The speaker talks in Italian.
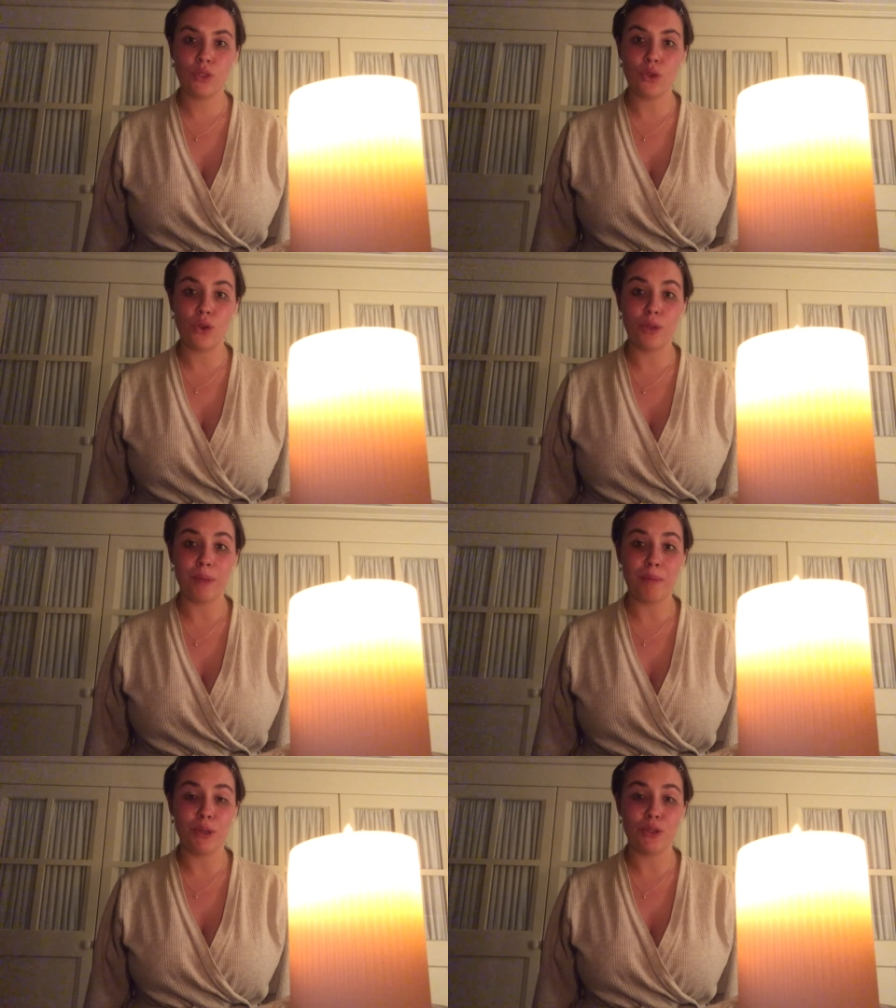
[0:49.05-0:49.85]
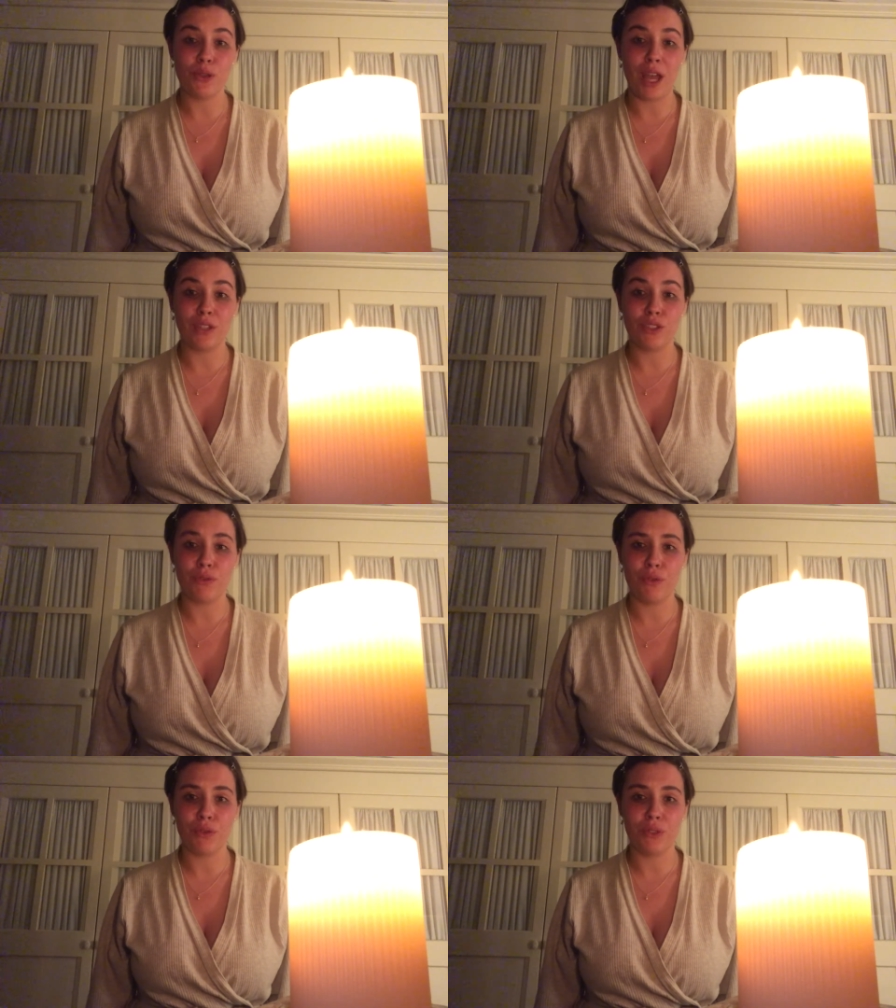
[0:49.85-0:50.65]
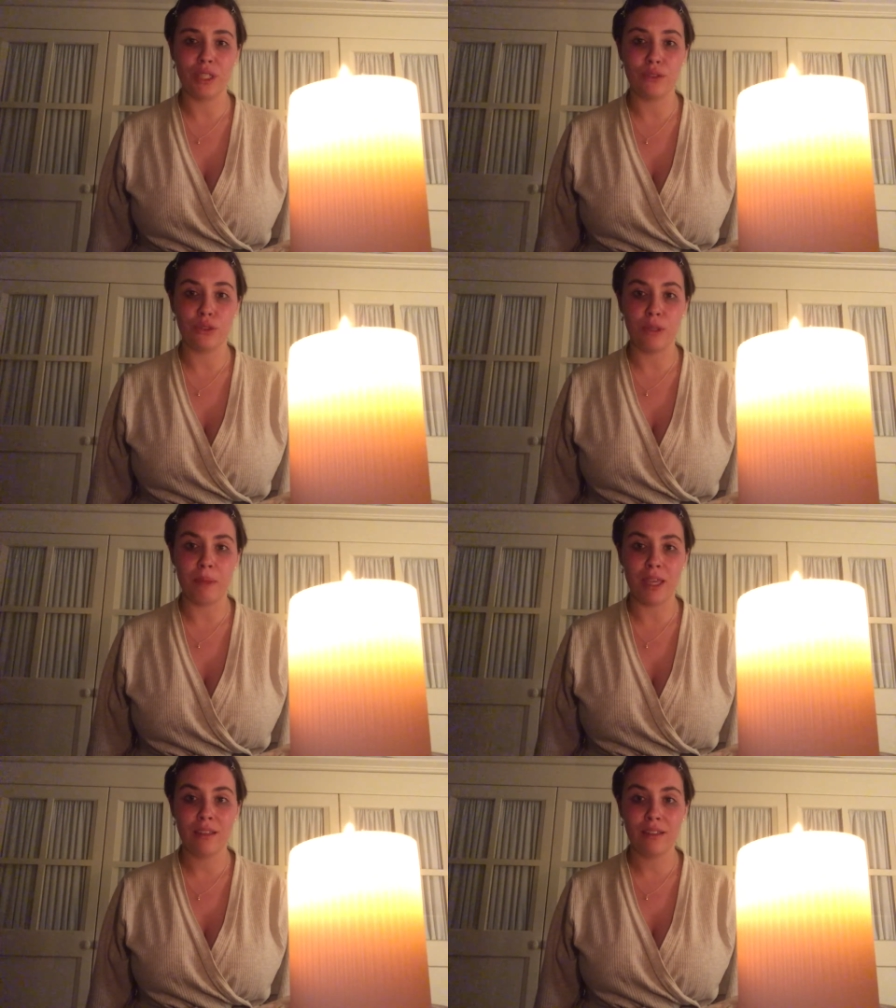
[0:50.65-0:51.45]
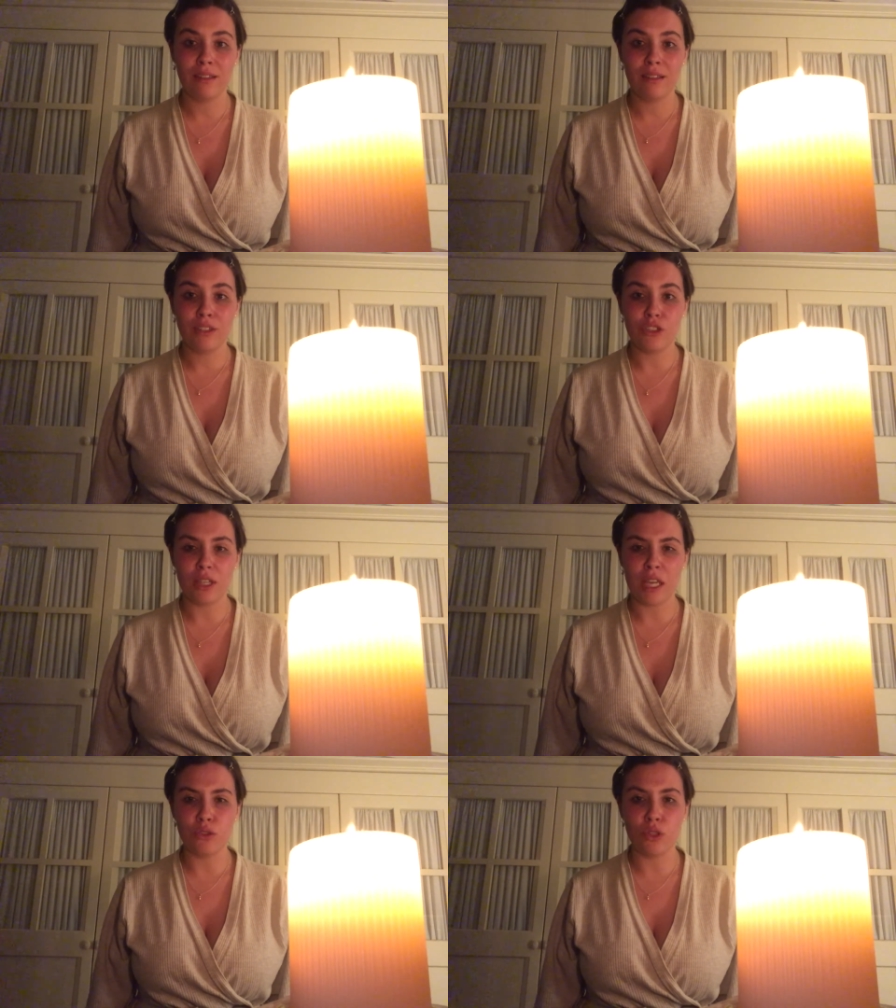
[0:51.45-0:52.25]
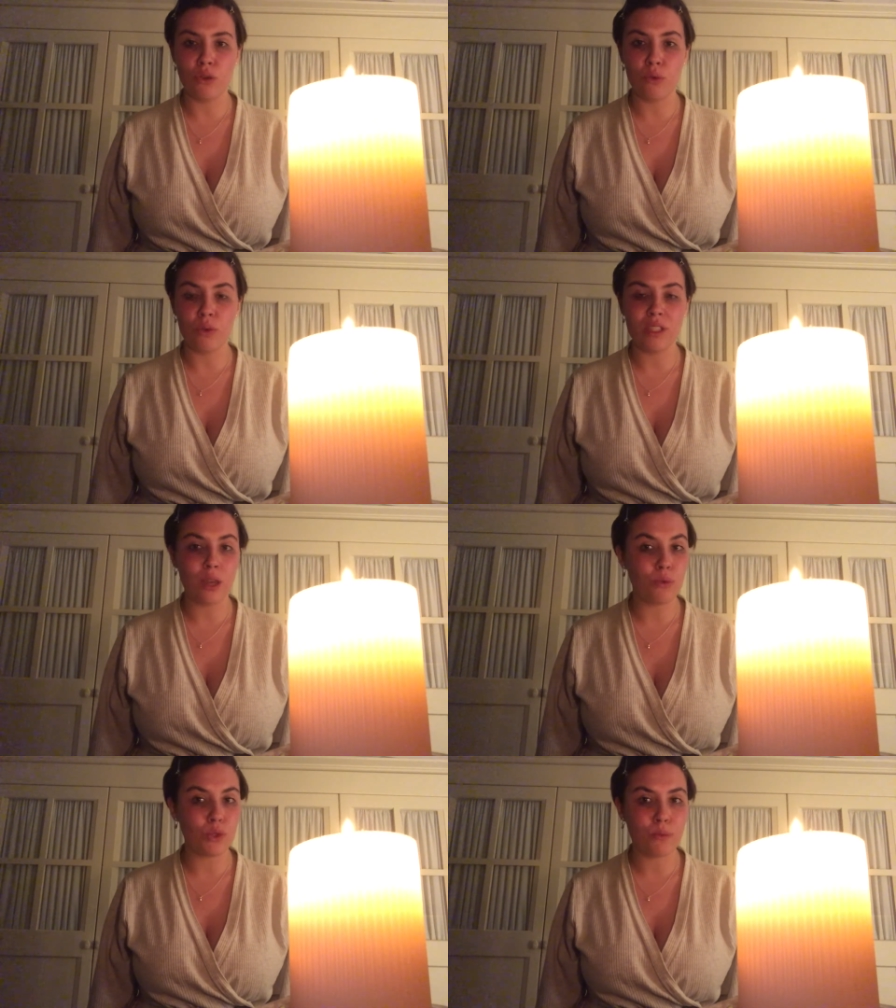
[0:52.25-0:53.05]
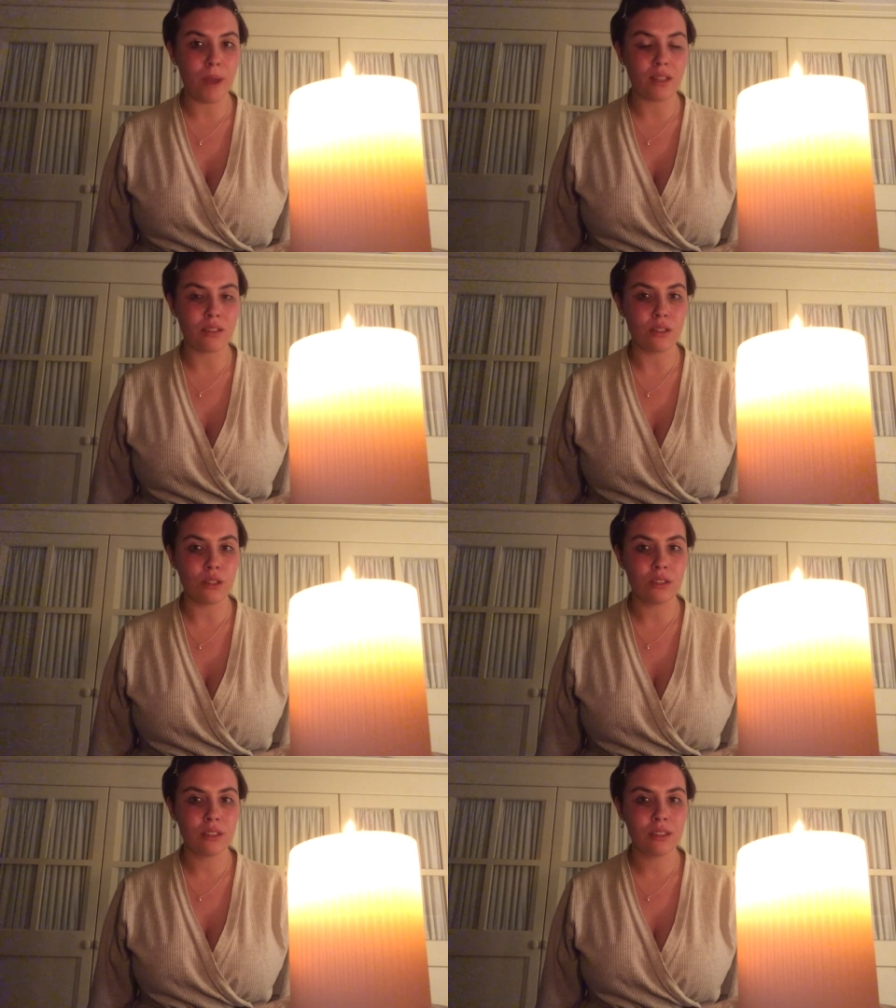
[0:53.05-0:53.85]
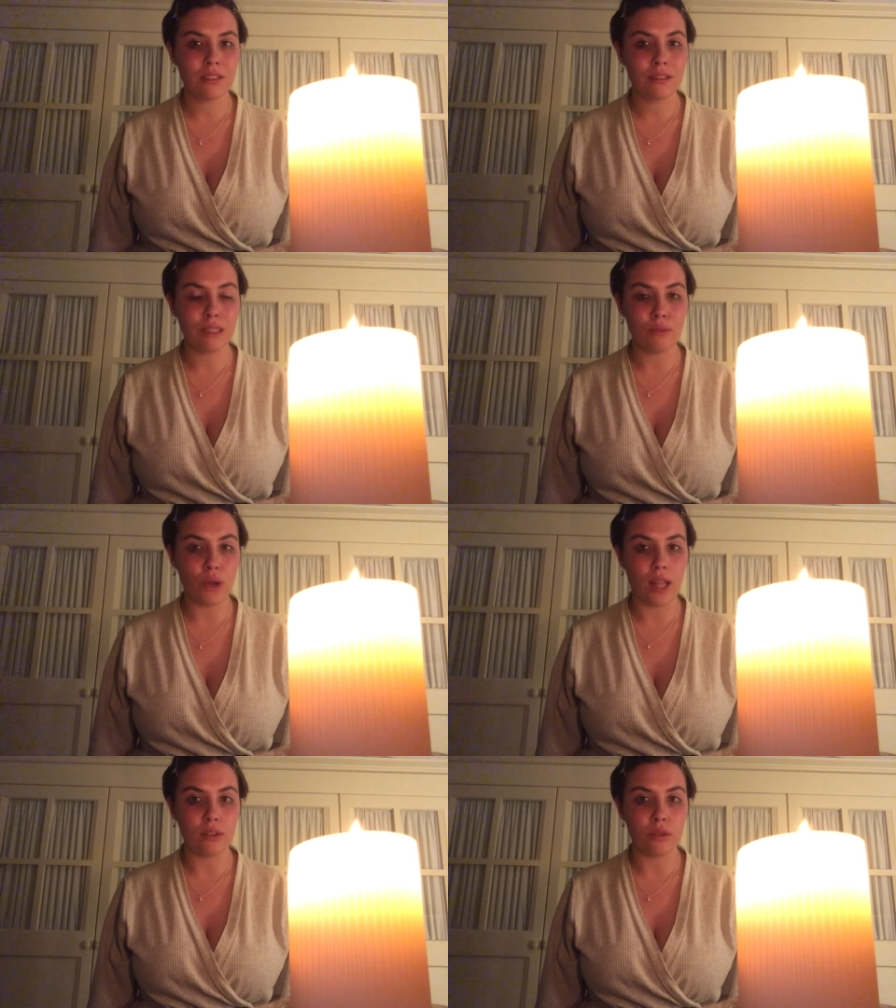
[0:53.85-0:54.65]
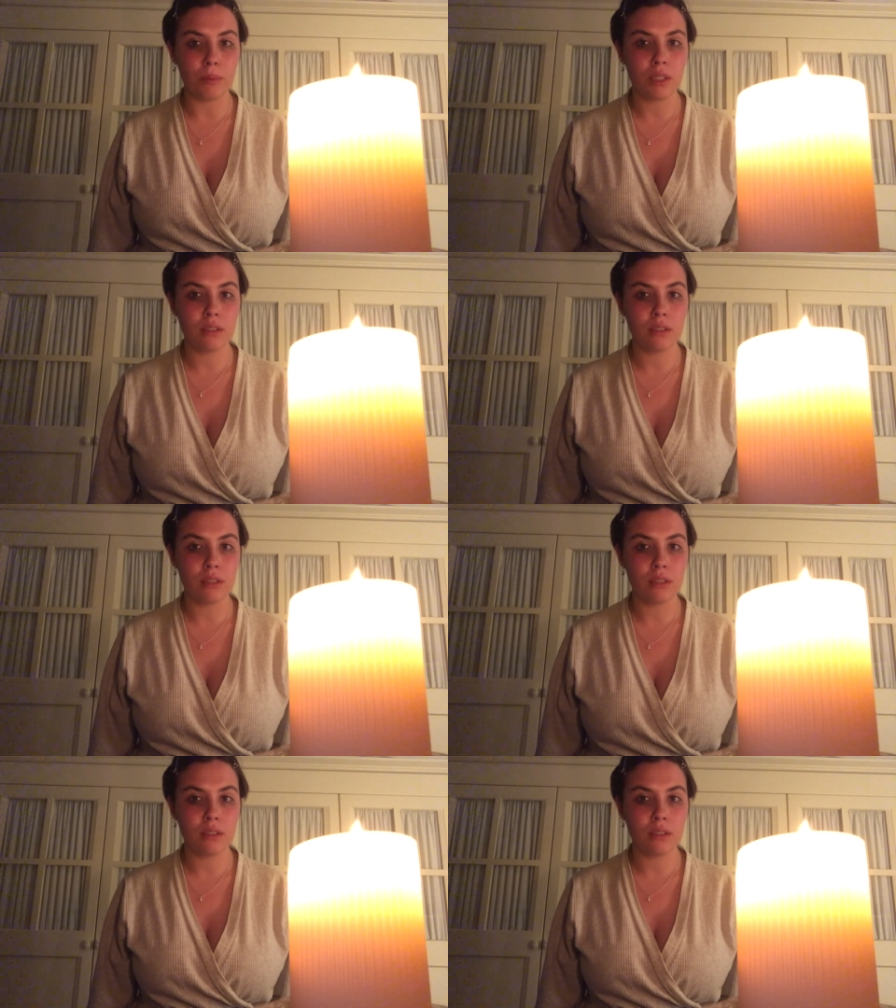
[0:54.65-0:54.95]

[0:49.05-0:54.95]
Solo i miei personaggi vivono dentro di me, cercando di conquistare uno spazio, divorandomi.